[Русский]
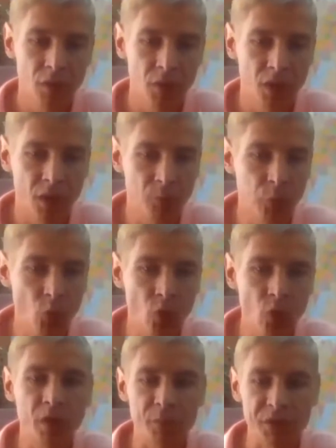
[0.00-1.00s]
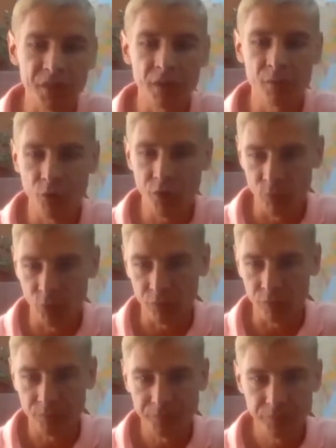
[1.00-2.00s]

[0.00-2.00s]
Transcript: э, по капитальному ремонту.